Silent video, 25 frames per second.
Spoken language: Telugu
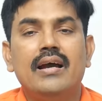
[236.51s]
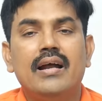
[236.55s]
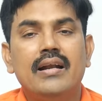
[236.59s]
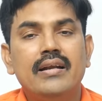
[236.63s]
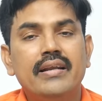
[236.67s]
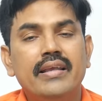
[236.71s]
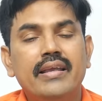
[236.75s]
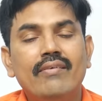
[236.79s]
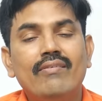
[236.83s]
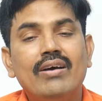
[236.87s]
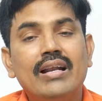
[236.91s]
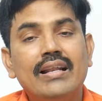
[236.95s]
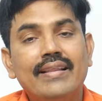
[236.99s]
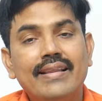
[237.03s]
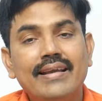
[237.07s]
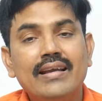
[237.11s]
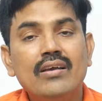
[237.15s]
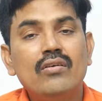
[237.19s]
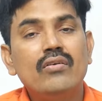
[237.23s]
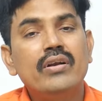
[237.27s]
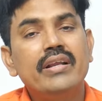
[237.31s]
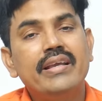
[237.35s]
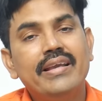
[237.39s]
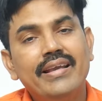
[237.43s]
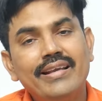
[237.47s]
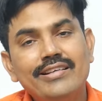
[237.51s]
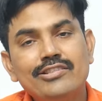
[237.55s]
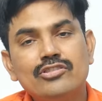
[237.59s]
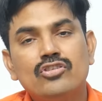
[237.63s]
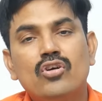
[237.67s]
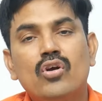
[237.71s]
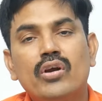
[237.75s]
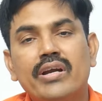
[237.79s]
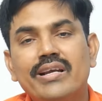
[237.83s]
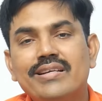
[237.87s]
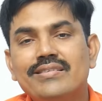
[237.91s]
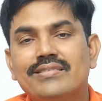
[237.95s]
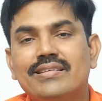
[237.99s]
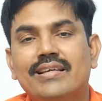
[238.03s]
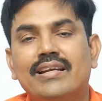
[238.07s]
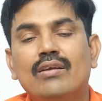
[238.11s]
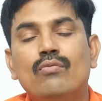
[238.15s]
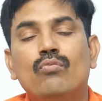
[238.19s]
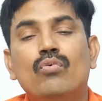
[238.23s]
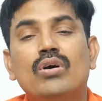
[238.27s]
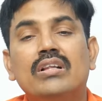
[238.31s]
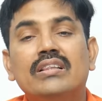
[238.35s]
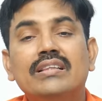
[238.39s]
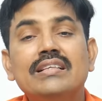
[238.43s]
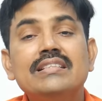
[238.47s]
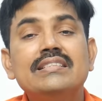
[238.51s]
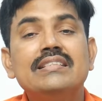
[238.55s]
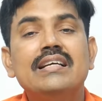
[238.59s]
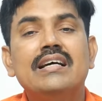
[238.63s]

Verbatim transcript: అంటే వాళ్ళ దగ్గర ఉన్న ఏ స్టాక్ అయినా సరే వంద